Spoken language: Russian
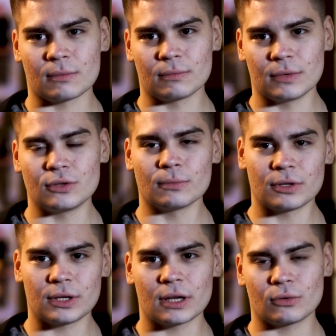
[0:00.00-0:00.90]
там идем
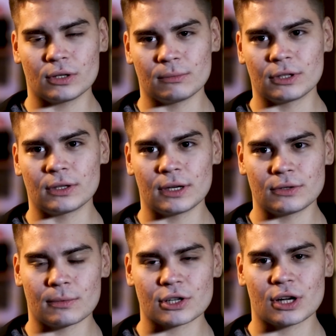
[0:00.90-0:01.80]
Т3, отходим Т3,
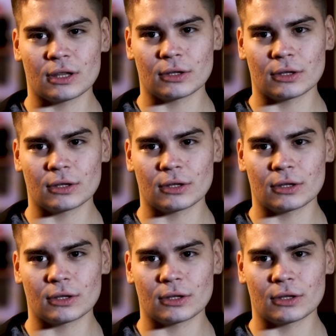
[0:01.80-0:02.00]
идем Рошан,